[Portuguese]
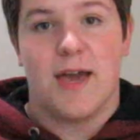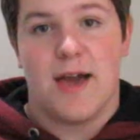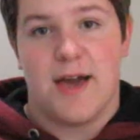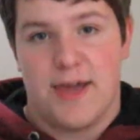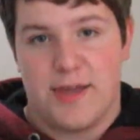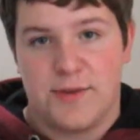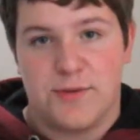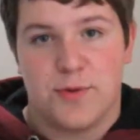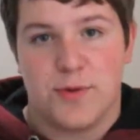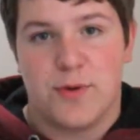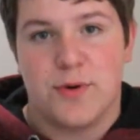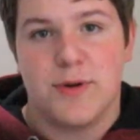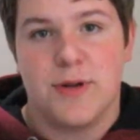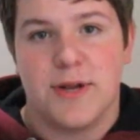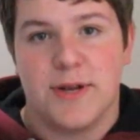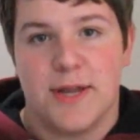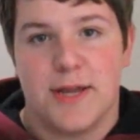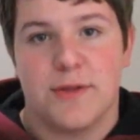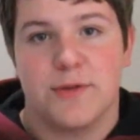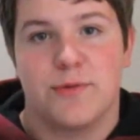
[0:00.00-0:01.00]
é a
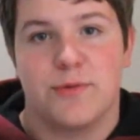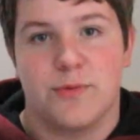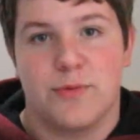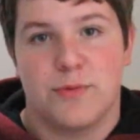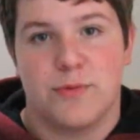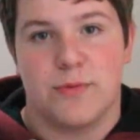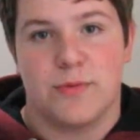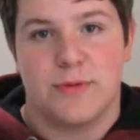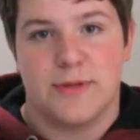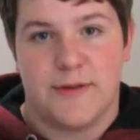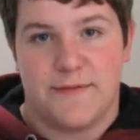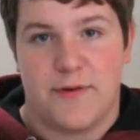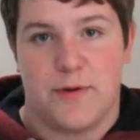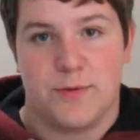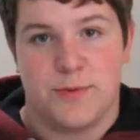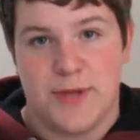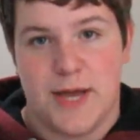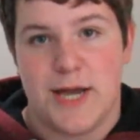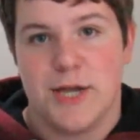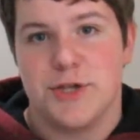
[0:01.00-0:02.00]
reitora, né, do, da
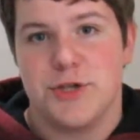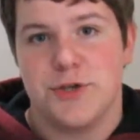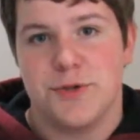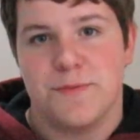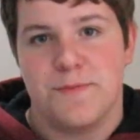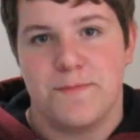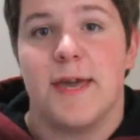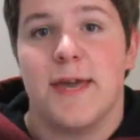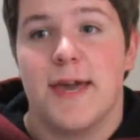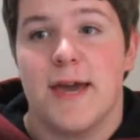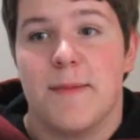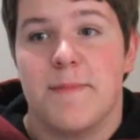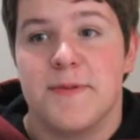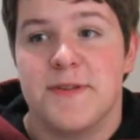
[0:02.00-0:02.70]
faculdade, é